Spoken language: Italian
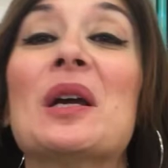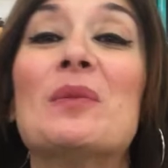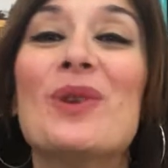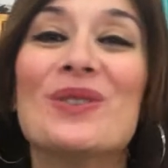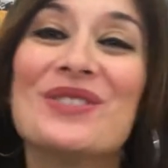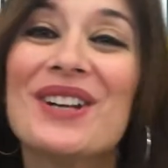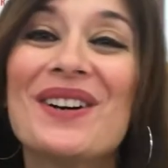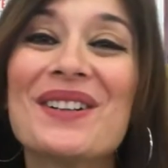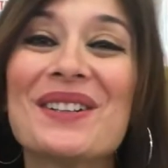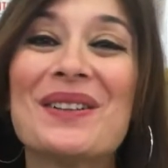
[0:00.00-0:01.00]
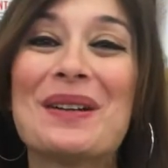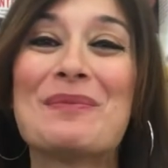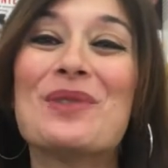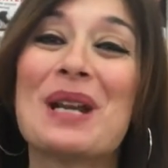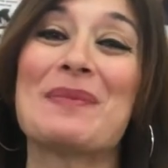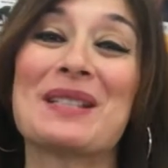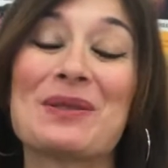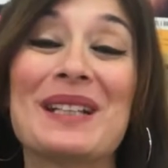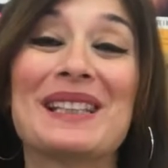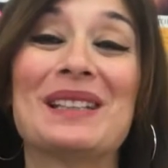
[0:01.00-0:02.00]
Buongiorno e buona
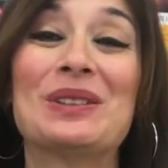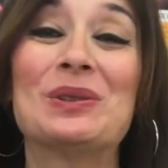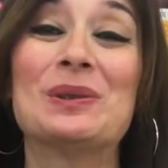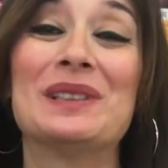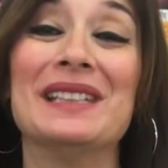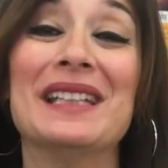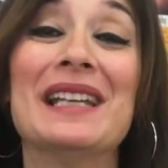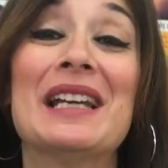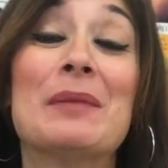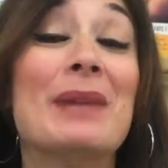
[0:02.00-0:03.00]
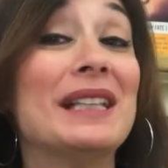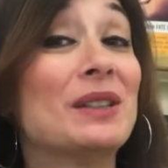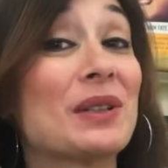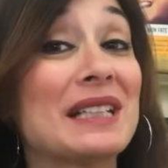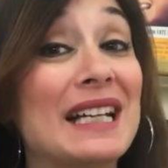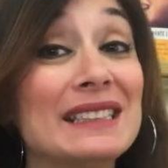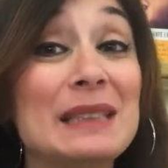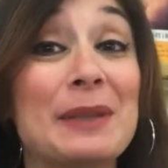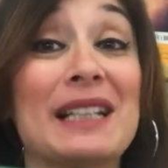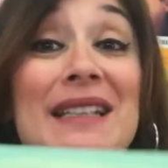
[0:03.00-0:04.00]
Pasquetta a tutti!
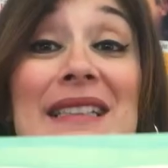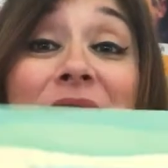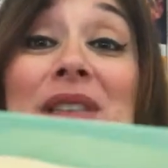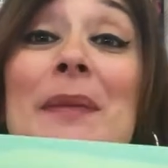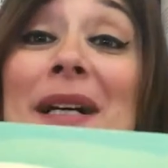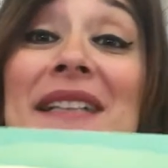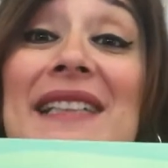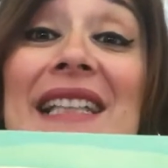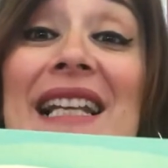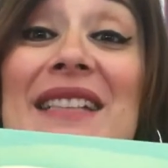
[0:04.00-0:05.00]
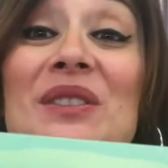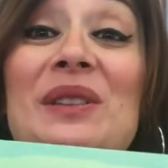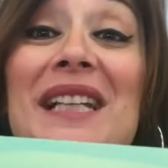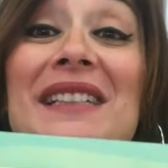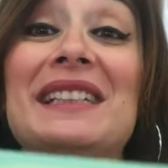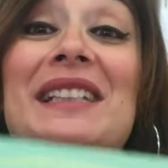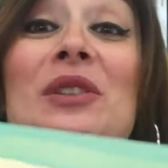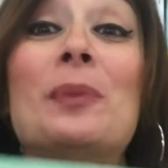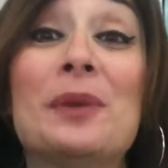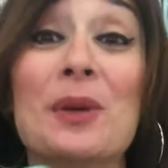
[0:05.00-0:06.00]
Bentornati per la seconda parte della storia di
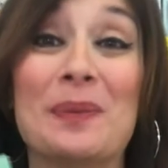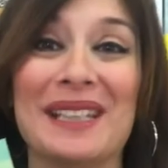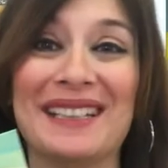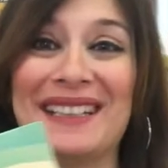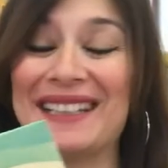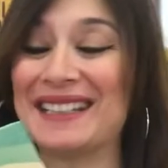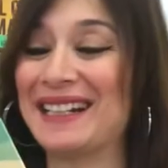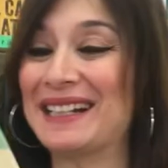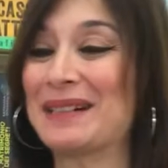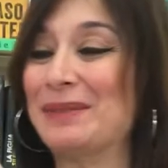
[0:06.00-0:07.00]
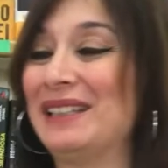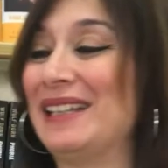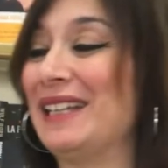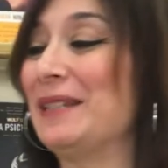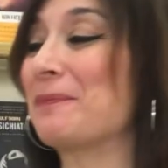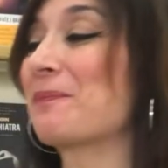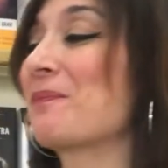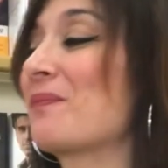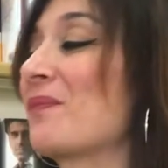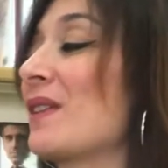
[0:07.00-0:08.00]
Topiopi di Andrea Camilleri.
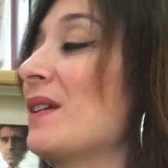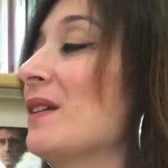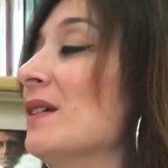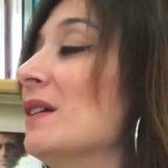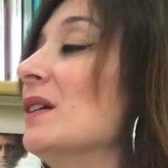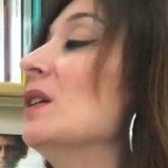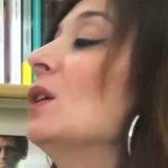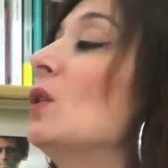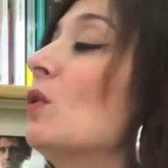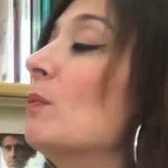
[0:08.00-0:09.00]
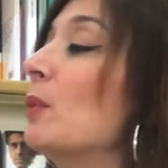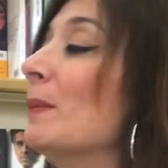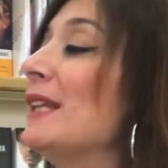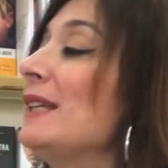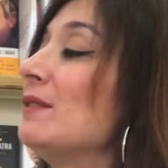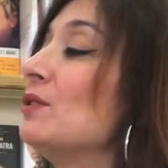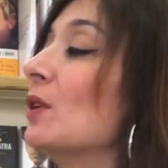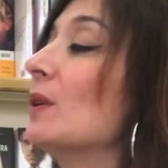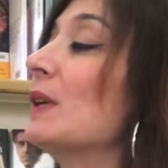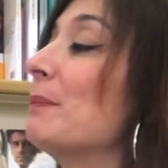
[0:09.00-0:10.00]
Un
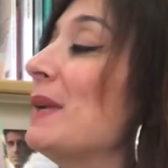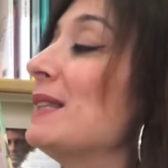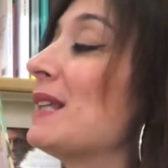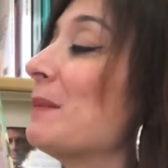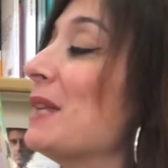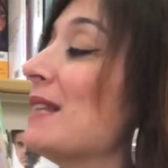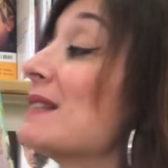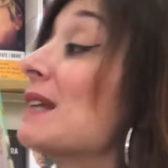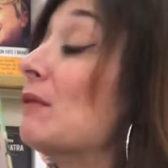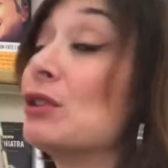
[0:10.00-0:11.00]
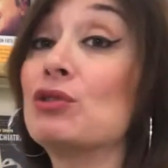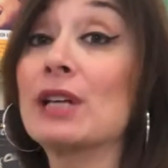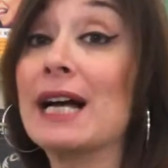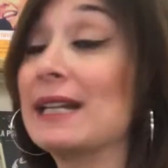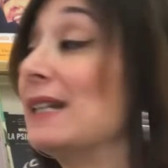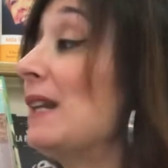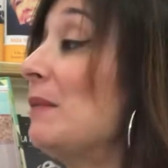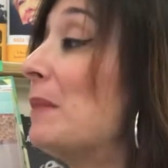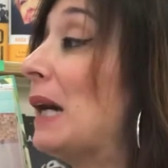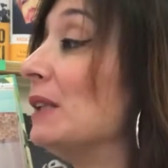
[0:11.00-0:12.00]
pomeriggio, mentre me ne stavo a giocare nel
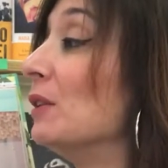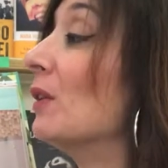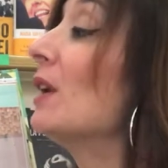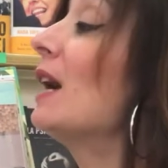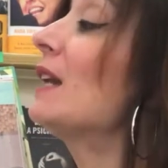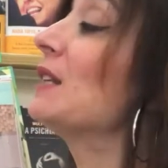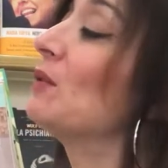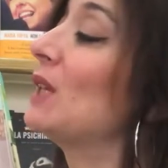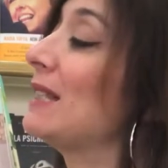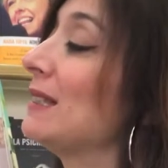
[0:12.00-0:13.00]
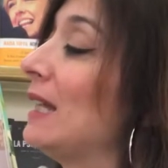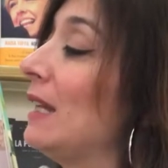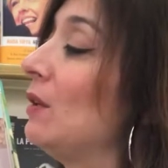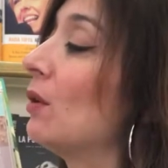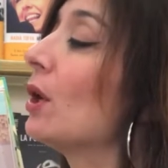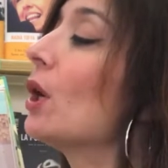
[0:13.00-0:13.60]
baglio, arrivò l'asinello,